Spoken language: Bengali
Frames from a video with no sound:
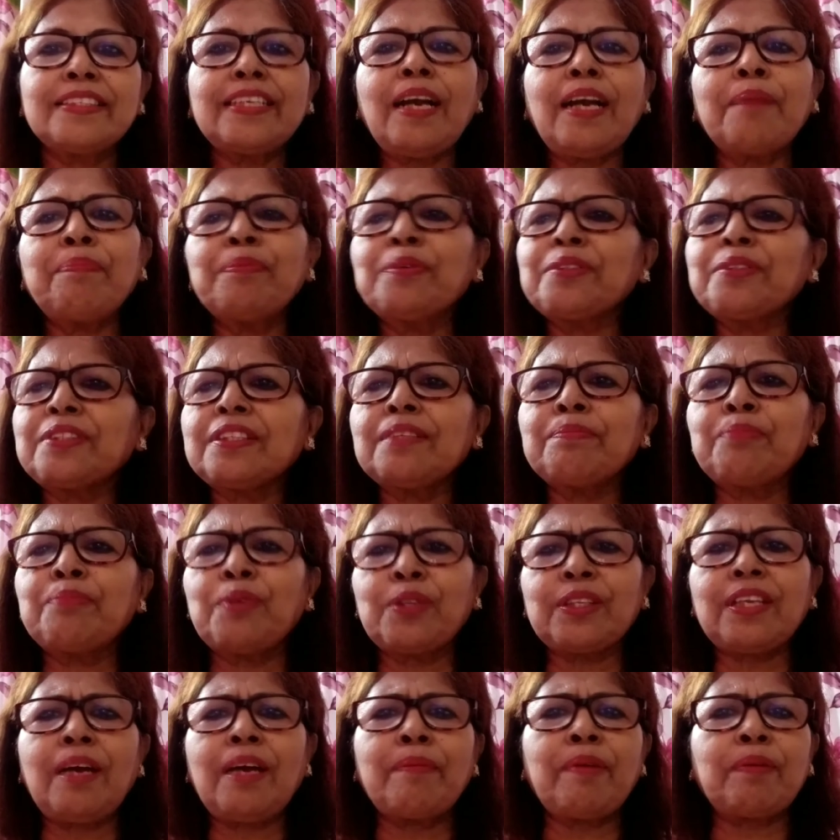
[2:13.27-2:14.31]
যা বলতে
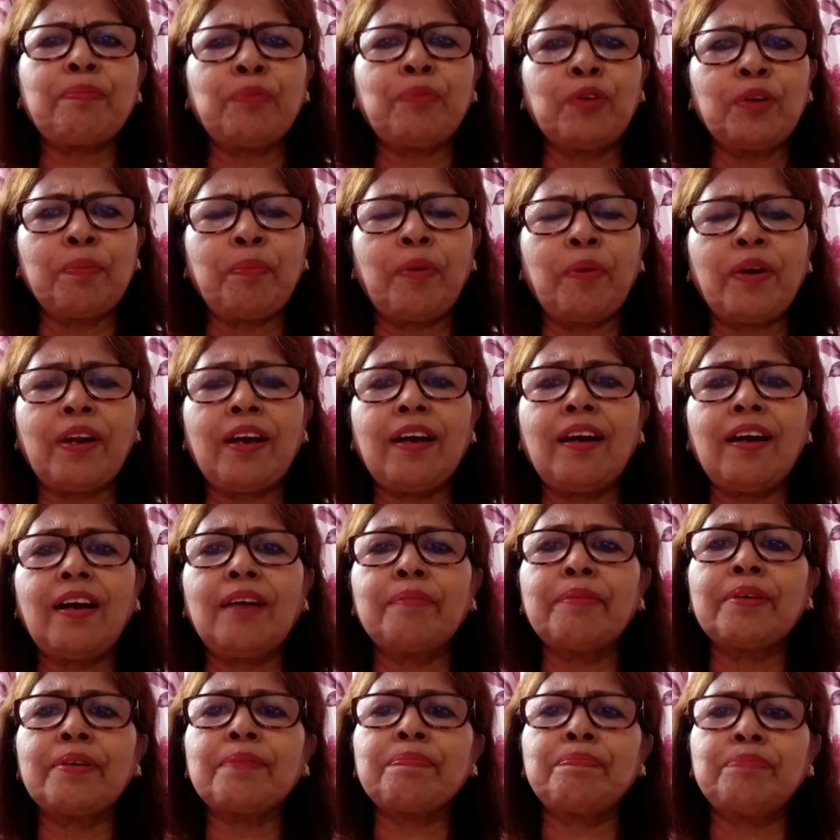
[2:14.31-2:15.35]
বলতে আমার বই পড়া
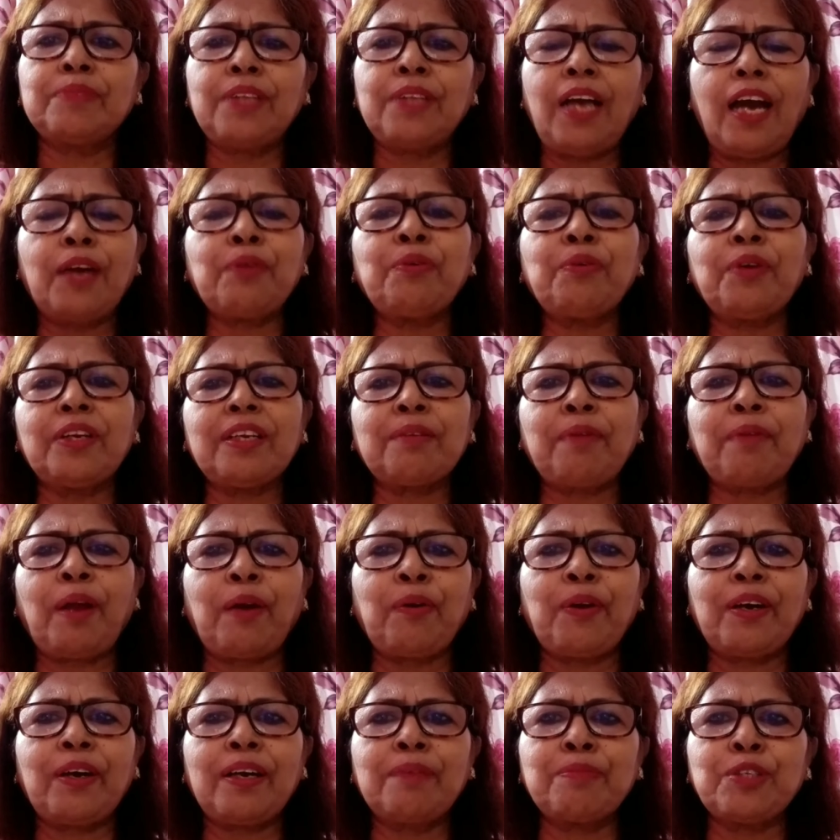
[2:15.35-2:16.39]
আমার আরও অনেক
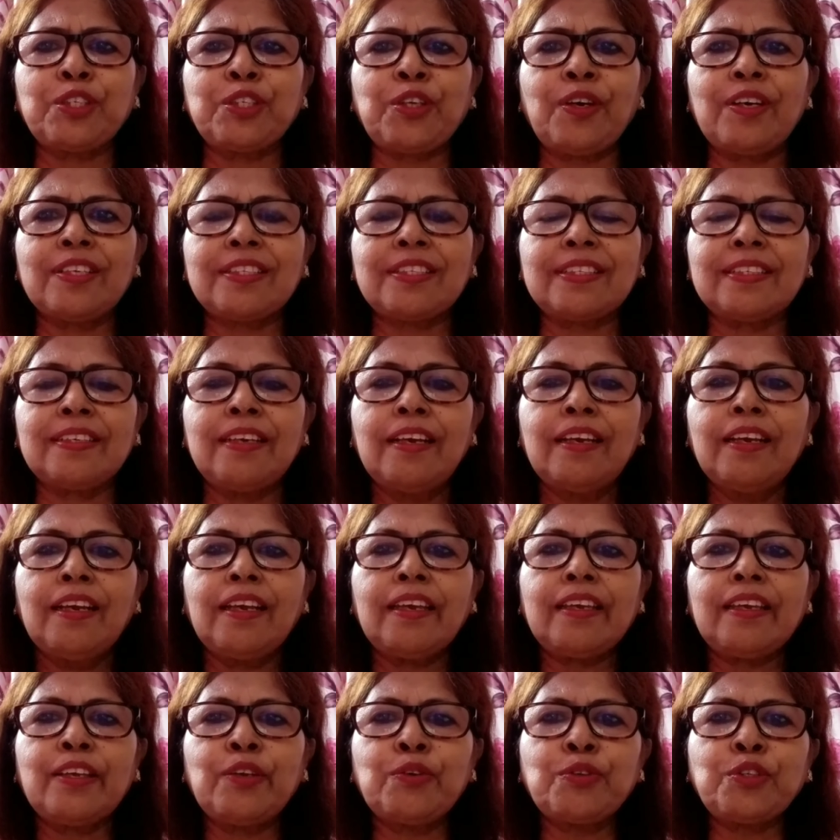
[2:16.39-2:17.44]
ভালো লাগা বিষয় আছে
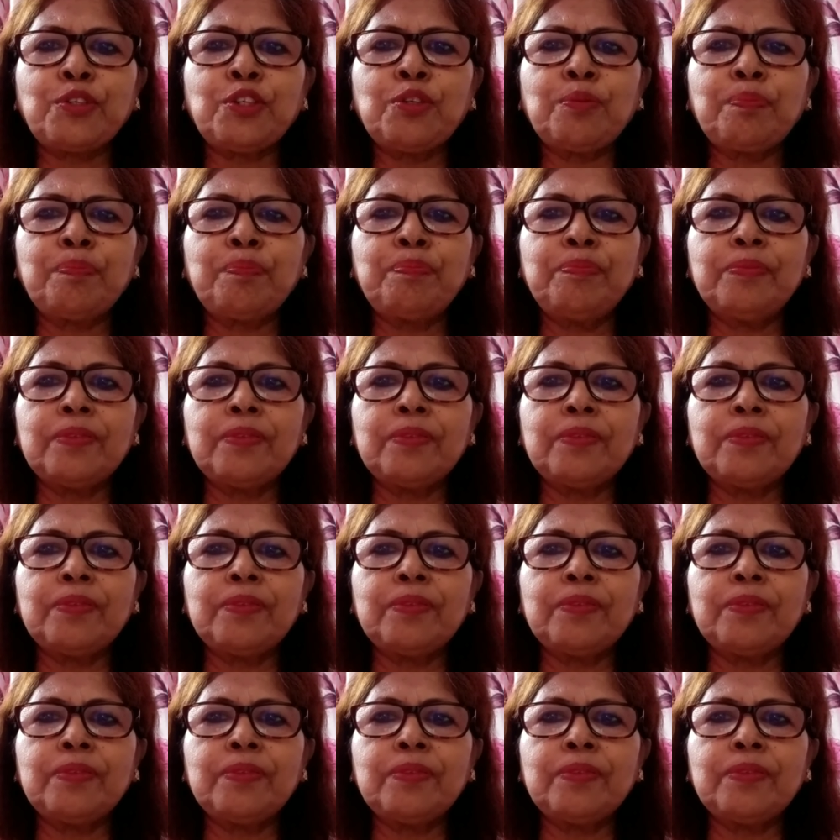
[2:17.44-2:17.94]
ইউটিউব